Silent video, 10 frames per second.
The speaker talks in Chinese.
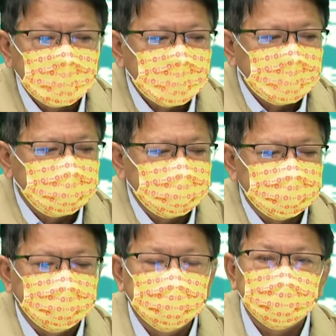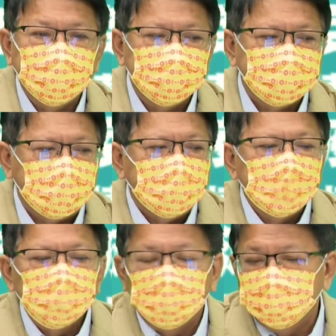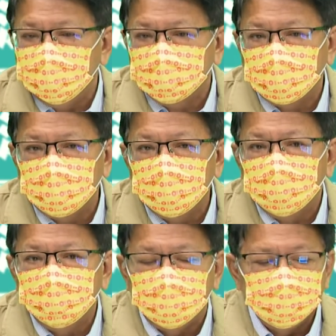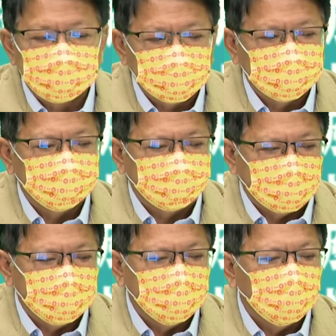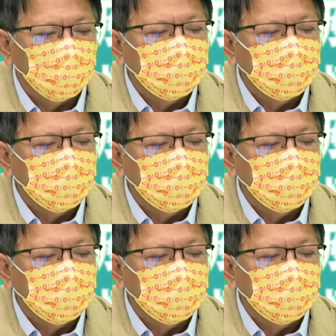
这几天的年假，我们也都人车分流，